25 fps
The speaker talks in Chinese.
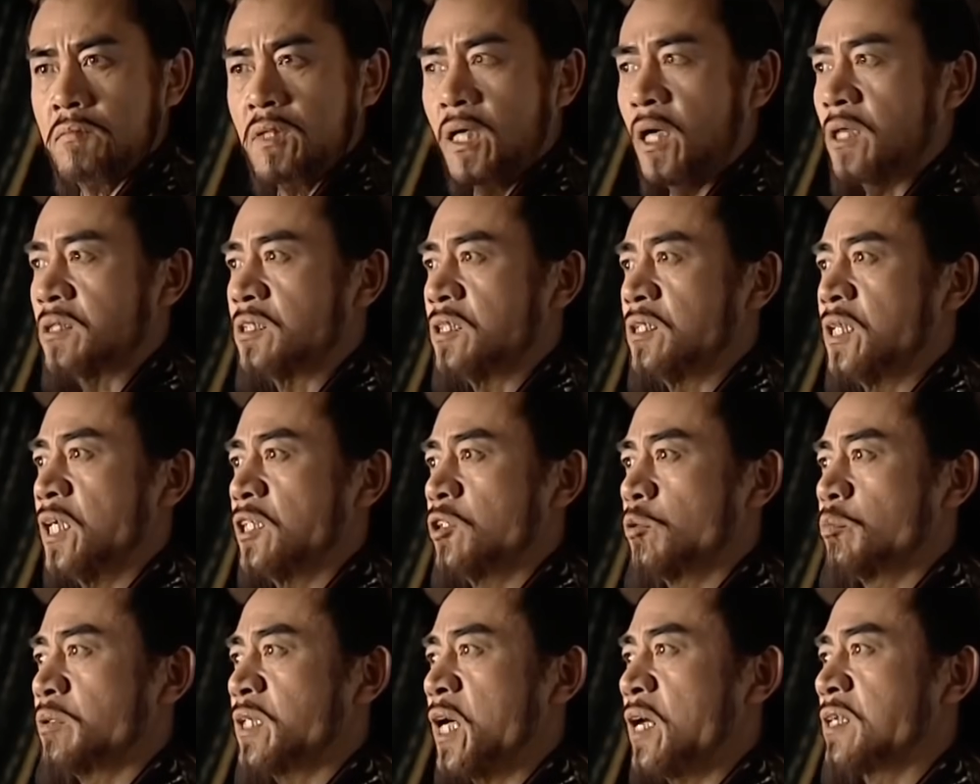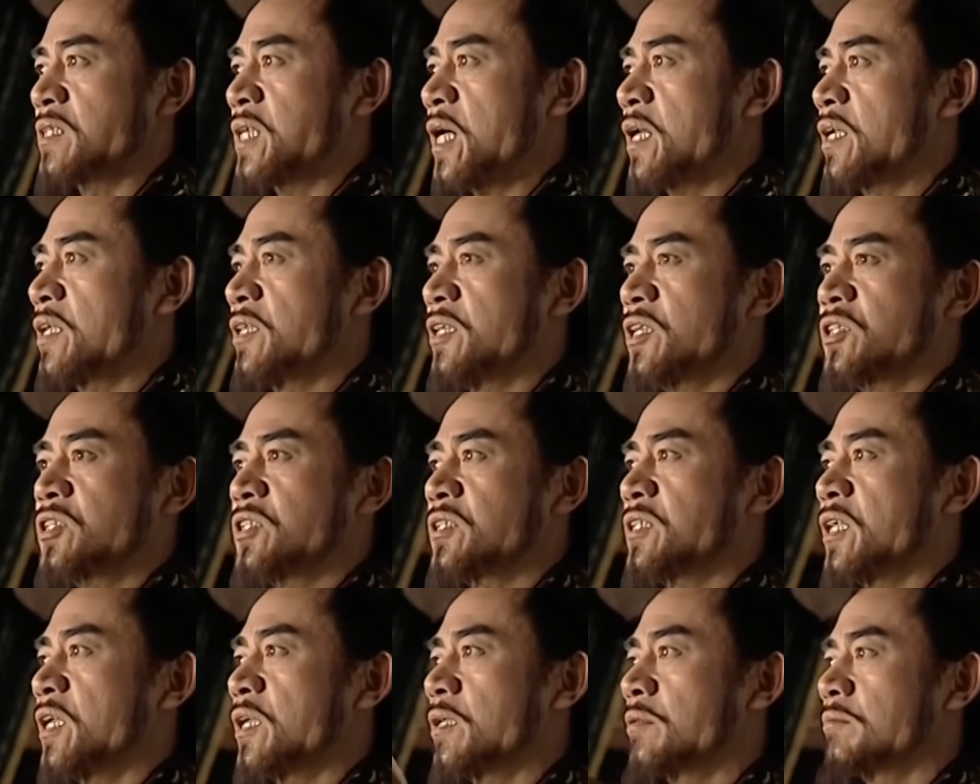那今天就不谈杀人的
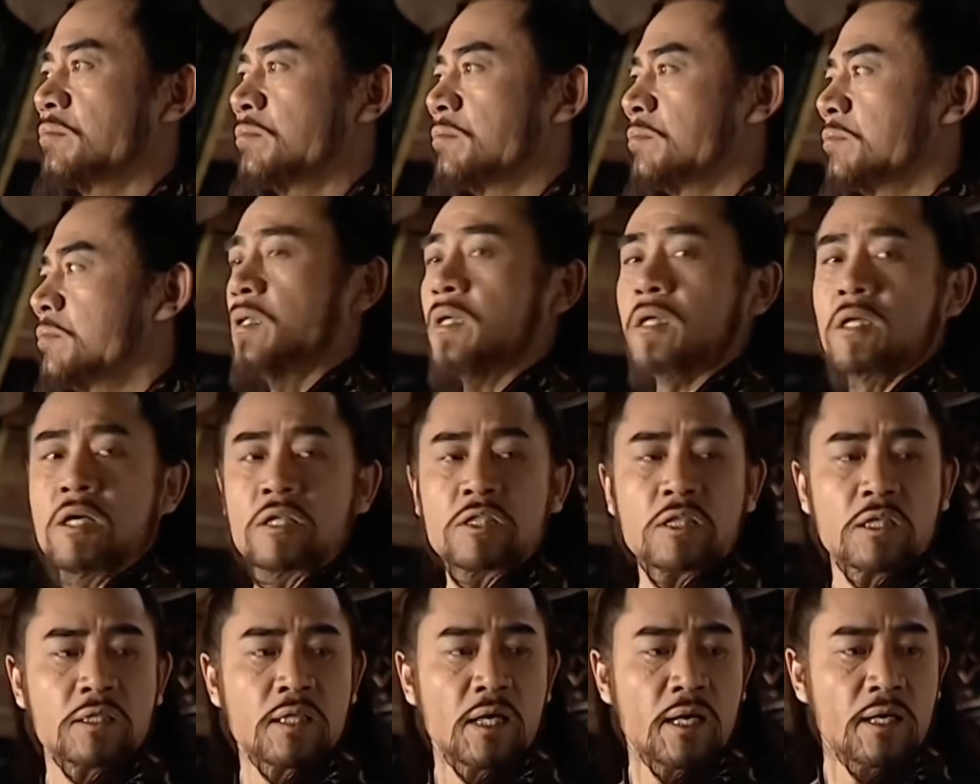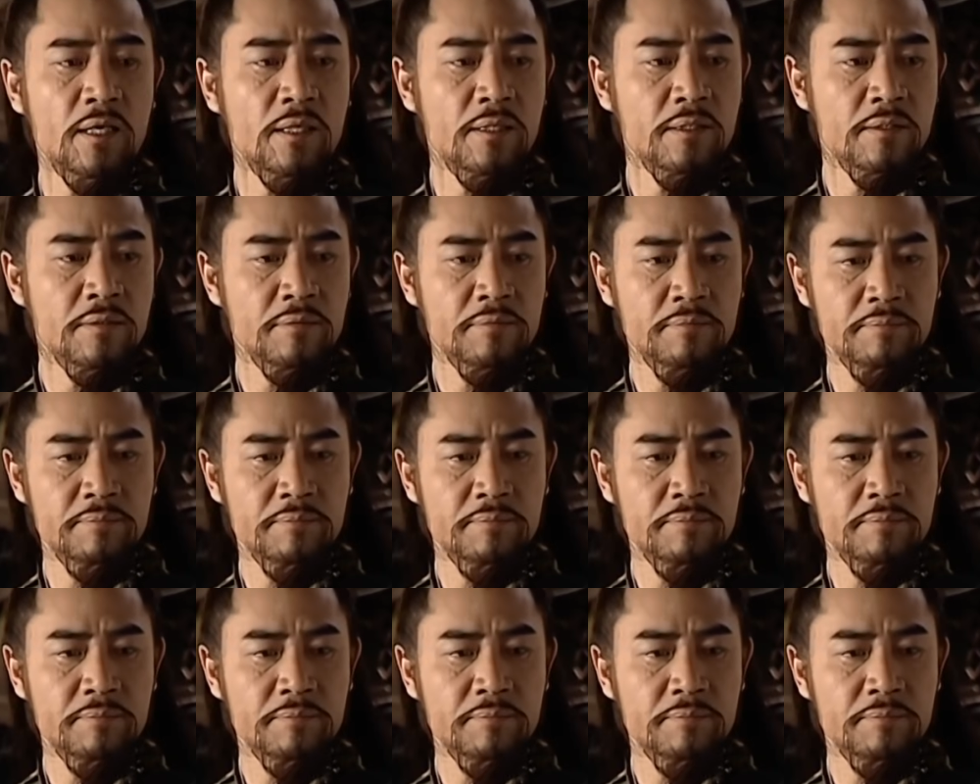事情，立刻设坛。